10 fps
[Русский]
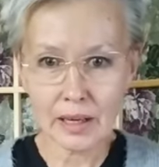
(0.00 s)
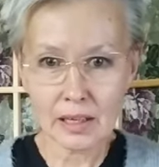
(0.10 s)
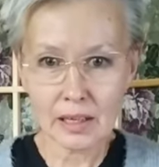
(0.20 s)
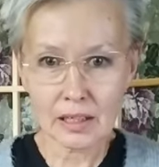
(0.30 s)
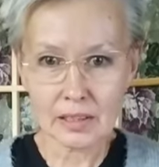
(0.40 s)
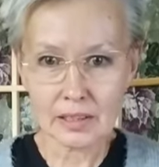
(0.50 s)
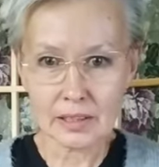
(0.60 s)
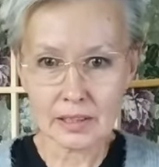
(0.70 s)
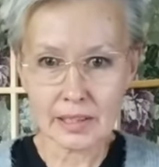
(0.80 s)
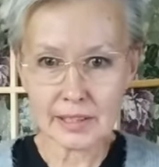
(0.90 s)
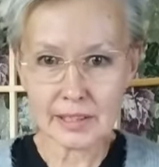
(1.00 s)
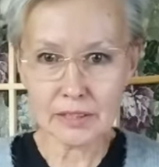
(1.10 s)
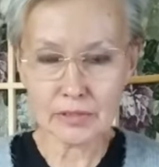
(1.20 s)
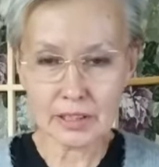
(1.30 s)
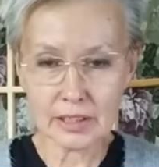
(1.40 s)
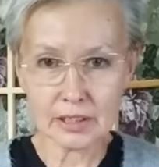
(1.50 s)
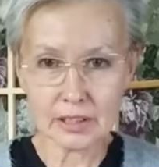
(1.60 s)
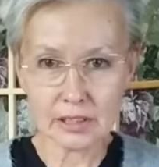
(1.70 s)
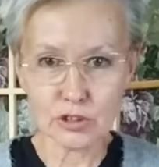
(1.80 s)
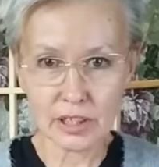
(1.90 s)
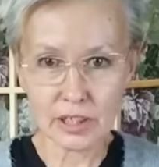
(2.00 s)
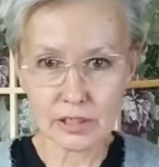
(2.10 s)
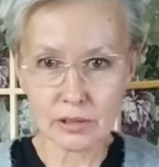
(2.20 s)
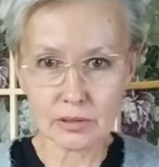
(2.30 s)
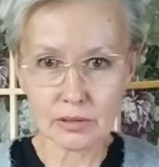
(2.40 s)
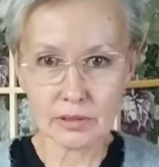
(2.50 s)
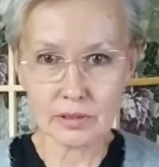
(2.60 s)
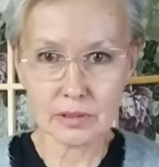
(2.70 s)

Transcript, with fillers: а, если вы сейчас э,